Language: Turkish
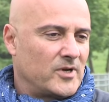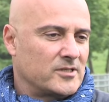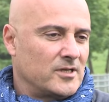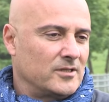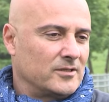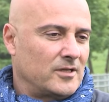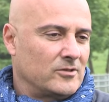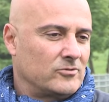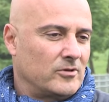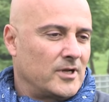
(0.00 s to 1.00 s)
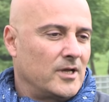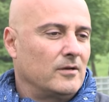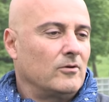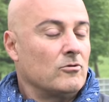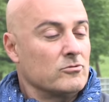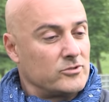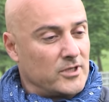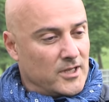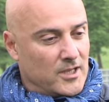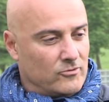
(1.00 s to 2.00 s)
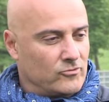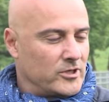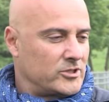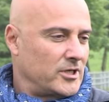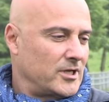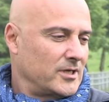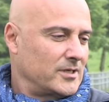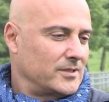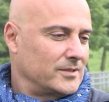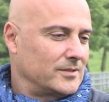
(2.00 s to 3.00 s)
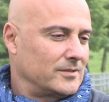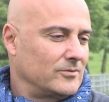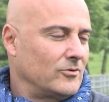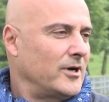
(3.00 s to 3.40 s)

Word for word: kazandıktan sonra 10 sene uğraşarak o